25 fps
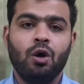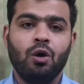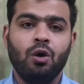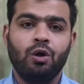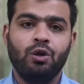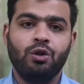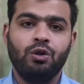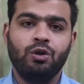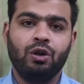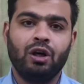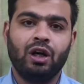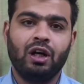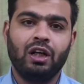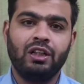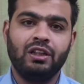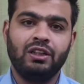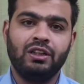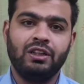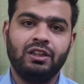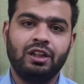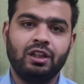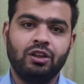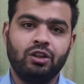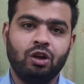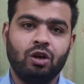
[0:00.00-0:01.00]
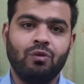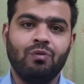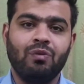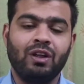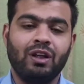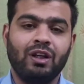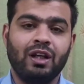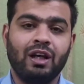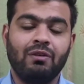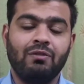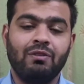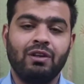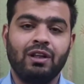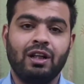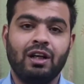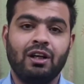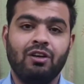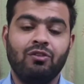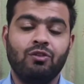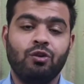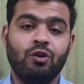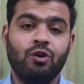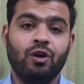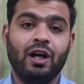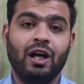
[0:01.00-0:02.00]
और जो आज का टॉपिक है मेरा
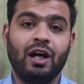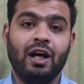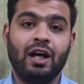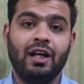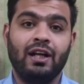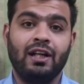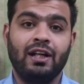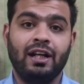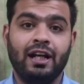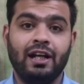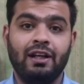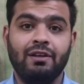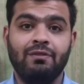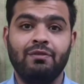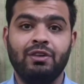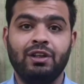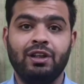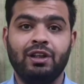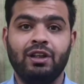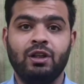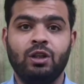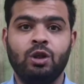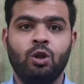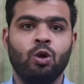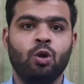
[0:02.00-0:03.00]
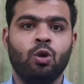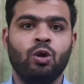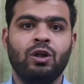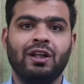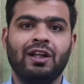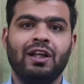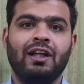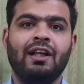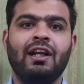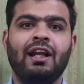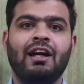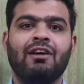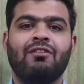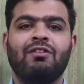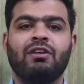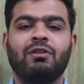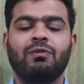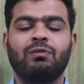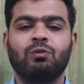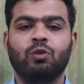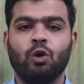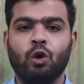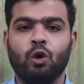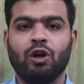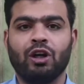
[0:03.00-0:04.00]
वो है रेडमी नोट 11
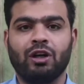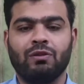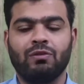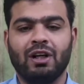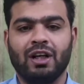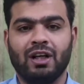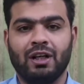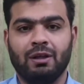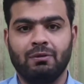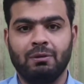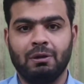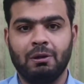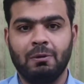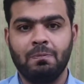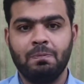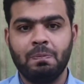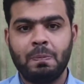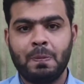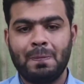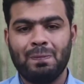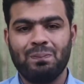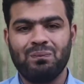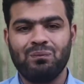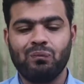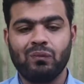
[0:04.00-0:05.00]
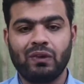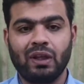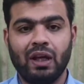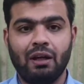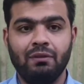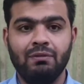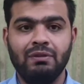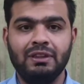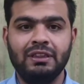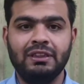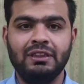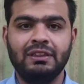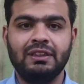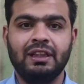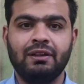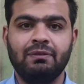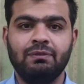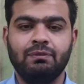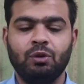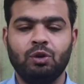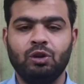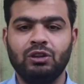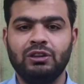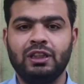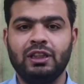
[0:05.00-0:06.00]
प्रो के बारे में अब इसके
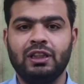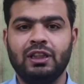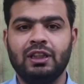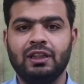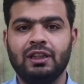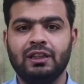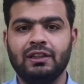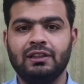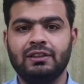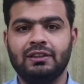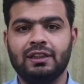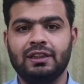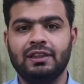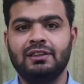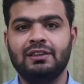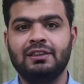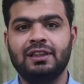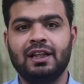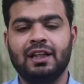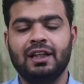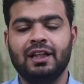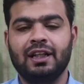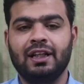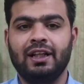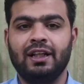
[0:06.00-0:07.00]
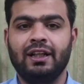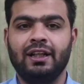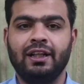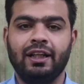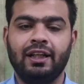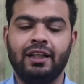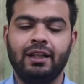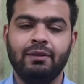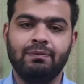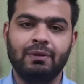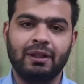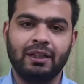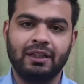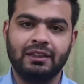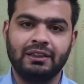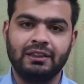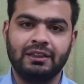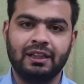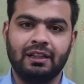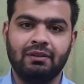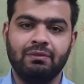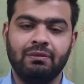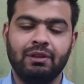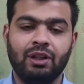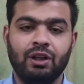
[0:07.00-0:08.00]
बहुत ज़्यादा कंसर्नस आ रहे हैं कि ये
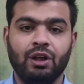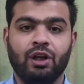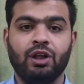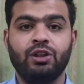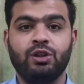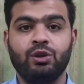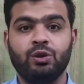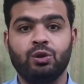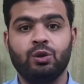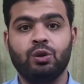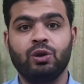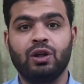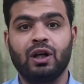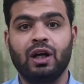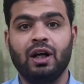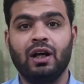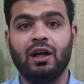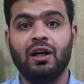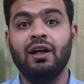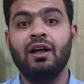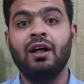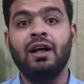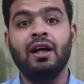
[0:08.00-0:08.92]
पाकिस्तान में लॉन्च होगा